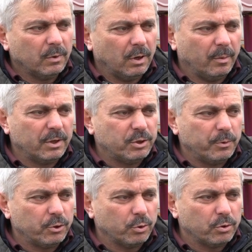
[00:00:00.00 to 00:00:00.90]
ama
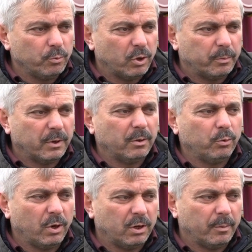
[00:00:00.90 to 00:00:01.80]
hiçbir çözüm üretmedi,
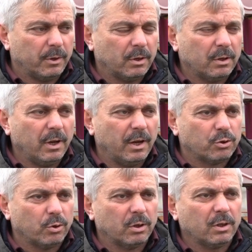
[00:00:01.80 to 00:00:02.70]
üretemedik. En
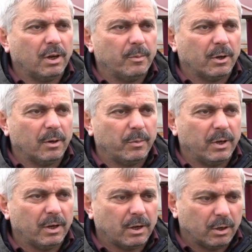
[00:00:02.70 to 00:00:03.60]
son Kaymakam
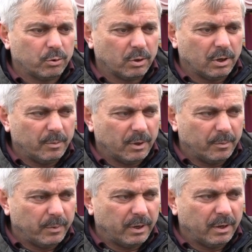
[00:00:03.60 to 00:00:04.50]
Bey'e, Karasu
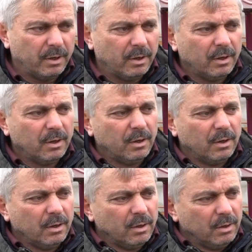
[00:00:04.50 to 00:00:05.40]
Kaymakam Bey'e
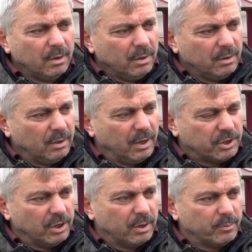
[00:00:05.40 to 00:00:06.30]

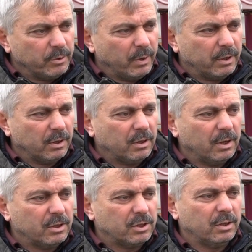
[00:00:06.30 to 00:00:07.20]
dilekçelerimizi verdik.
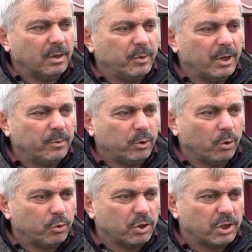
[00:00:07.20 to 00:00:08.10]
Kendisinin de birebir
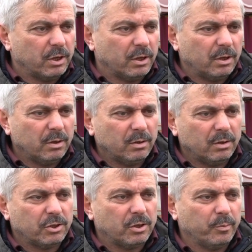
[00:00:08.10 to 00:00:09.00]
görüşeceğine,
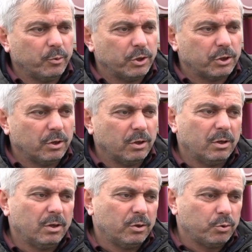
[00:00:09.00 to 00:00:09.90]
işte bu işi
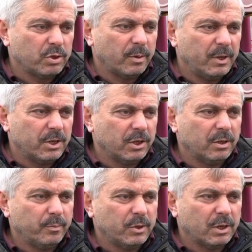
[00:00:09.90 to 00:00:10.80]

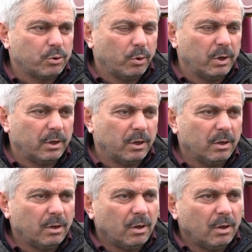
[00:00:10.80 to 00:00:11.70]
çözebileceğini bize söyledi.